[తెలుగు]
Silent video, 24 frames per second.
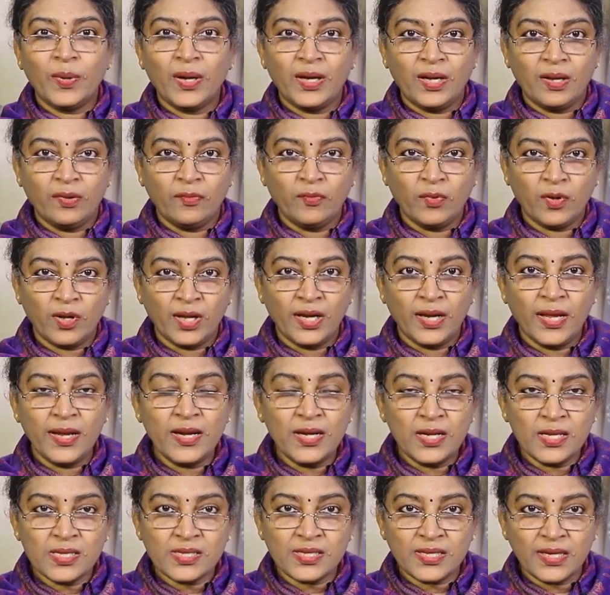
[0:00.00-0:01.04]
బట్ ఒక
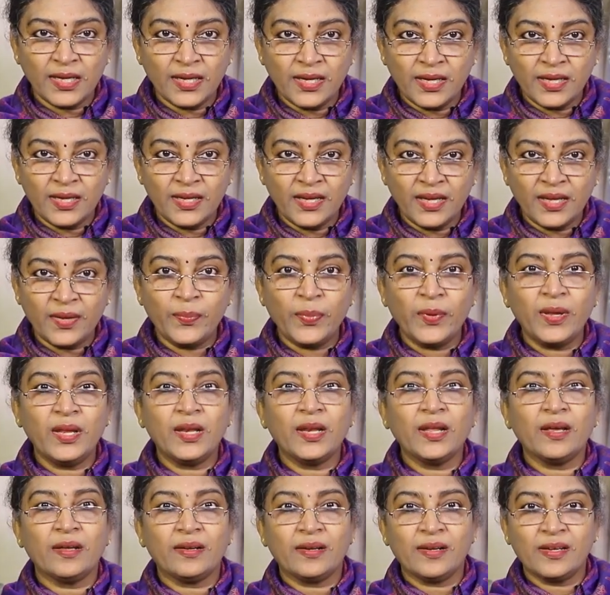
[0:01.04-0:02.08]
లైన్ని సగానికి
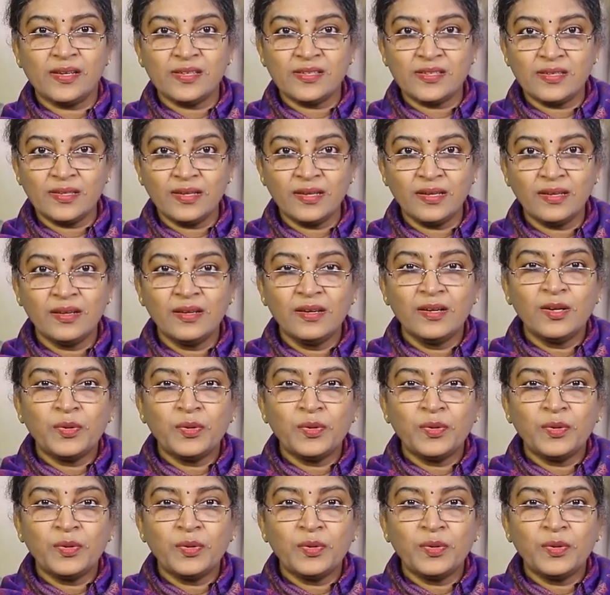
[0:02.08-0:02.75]
పీలా రాసి